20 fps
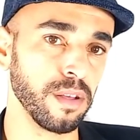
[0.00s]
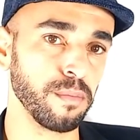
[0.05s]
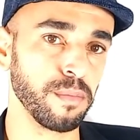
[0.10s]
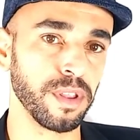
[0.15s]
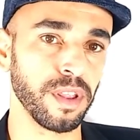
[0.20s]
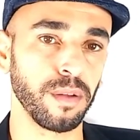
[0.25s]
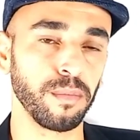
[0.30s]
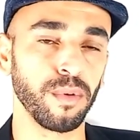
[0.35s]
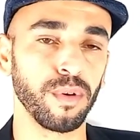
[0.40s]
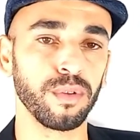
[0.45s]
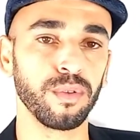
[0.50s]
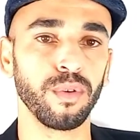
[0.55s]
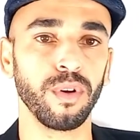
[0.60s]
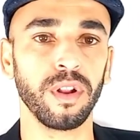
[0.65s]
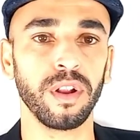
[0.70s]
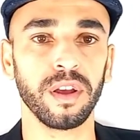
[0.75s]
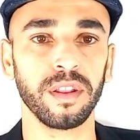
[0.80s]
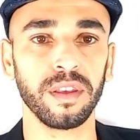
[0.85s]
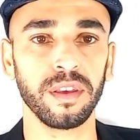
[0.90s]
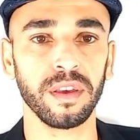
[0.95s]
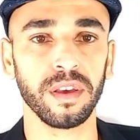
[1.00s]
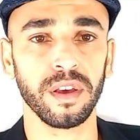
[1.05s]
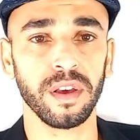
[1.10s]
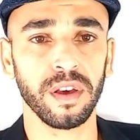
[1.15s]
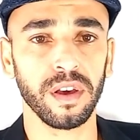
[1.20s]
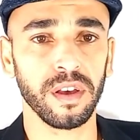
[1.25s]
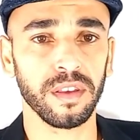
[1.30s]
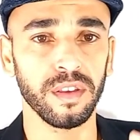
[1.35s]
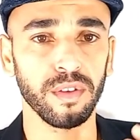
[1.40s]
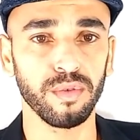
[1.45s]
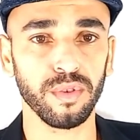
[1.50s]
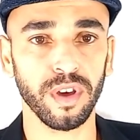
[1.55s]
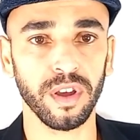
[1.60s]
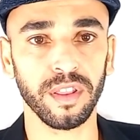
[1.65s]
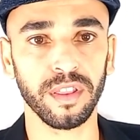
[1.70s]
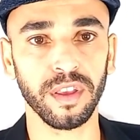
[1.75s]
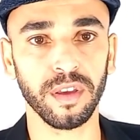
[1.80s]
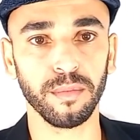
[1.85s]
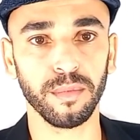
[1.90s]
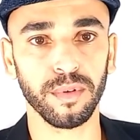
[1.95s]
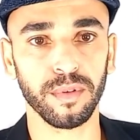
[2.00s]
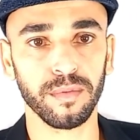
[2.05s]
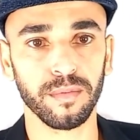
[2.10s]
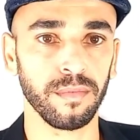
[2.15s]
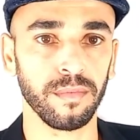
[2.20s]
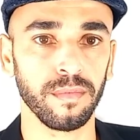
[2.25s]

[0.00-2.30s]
من الموضوع الذي ستقدمه